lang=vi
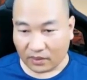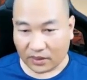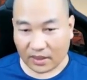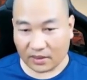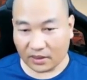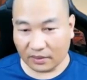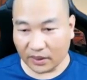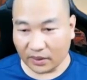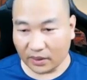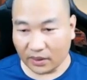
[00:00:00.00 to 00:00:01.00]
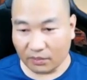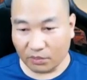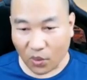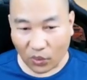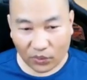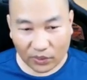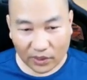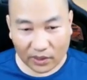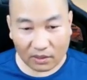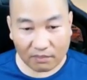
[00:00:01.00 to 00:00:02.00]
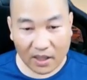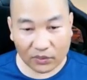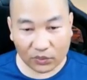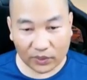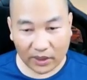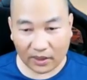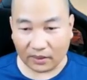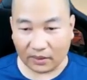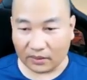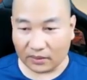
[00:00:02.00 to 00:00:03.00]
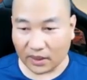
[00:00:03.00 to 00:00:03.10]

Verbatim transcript: ChatGPT-4 thì là bao nhiêu tiền?